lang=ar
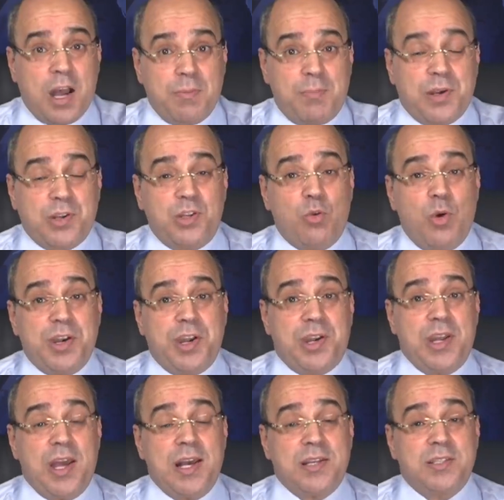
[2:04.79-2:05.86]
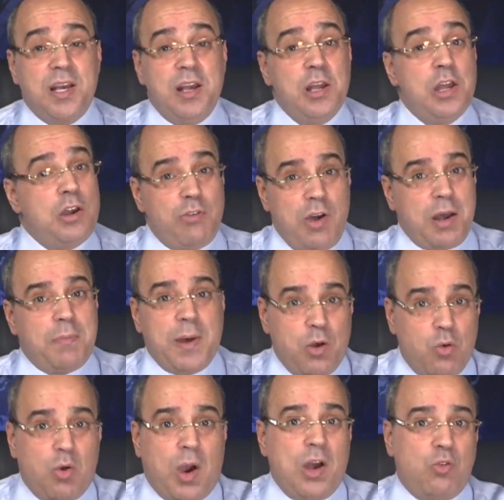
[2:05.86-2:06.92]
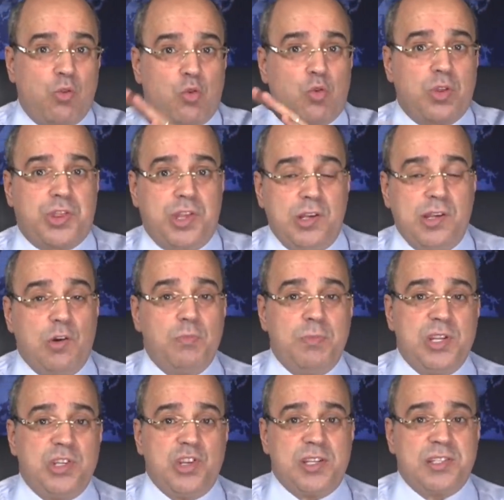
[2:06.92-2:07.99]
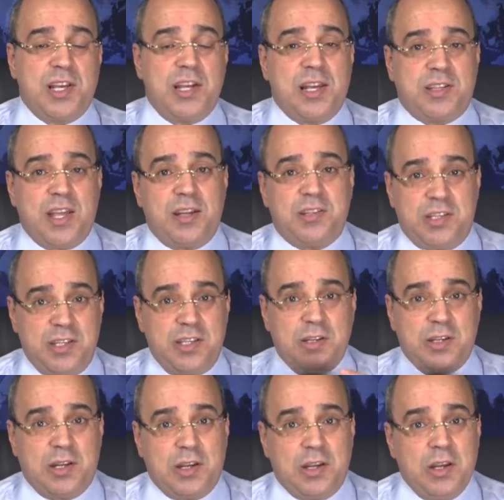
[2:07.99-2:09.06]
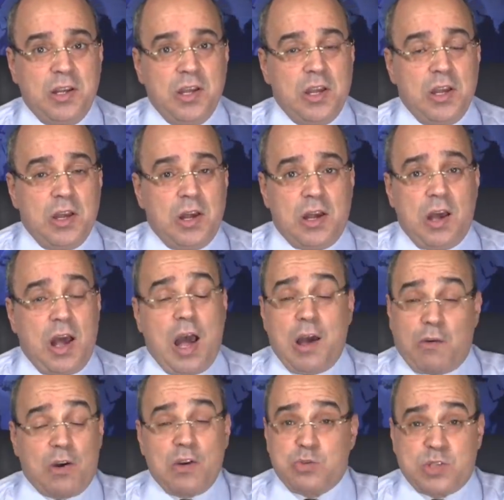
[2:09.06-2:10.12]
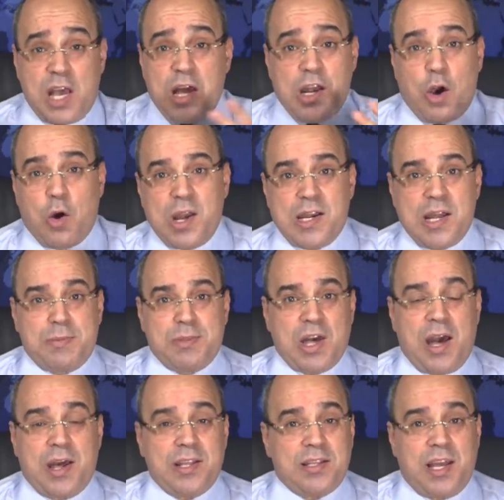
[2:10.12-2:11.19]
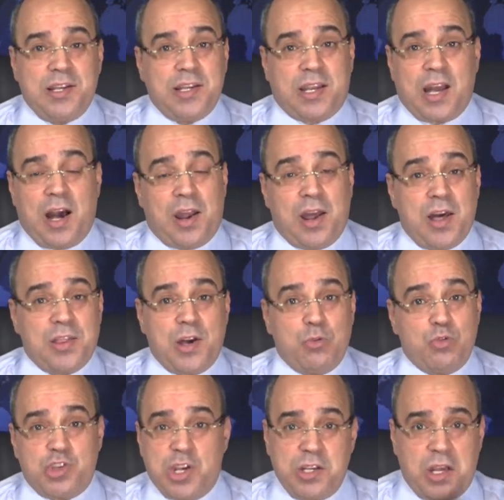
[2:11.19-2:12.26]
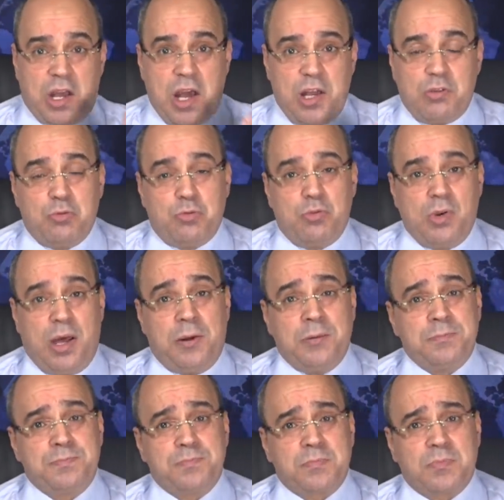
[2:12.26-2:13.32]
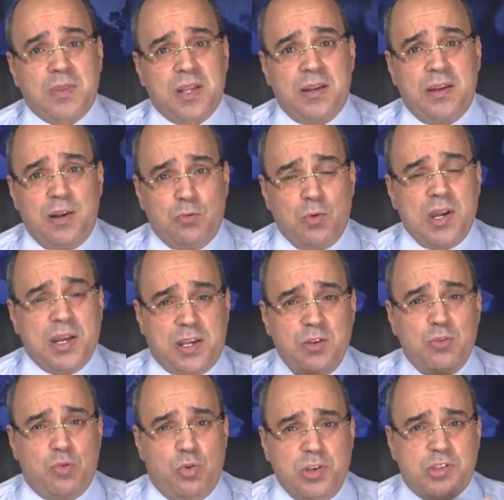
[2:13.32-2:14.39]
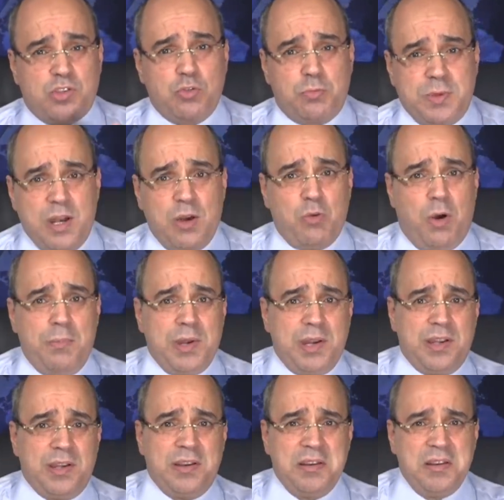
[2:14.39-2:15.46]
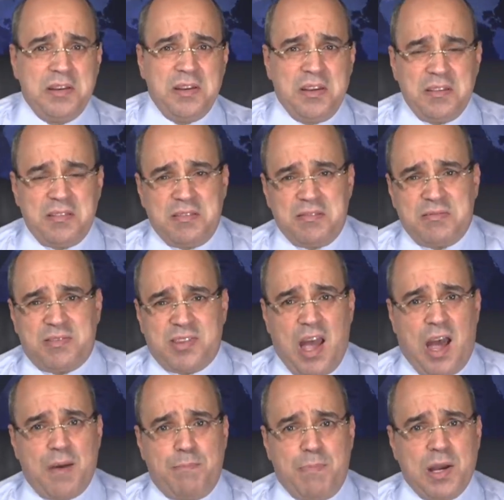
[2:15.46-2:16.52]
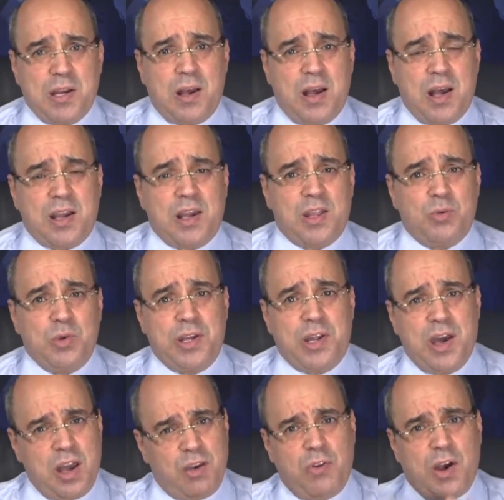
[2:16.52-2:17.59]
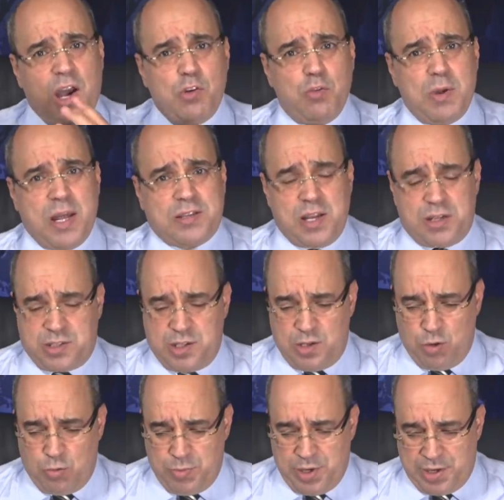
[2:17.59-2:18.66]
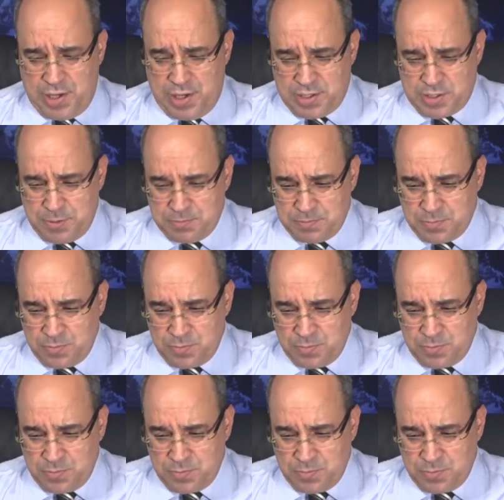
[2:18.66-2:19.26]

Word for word: اخبر ديوان الرئاسه فاخبره قال له خذ اليوم اجازه لا تاتي آه، وساله هل ظهرت عليك اعراض او شيء قالوا لا ولكن احس بنوع من تعب هكذا والارهاق فقالوا لا تاتي اليوم للرئاسه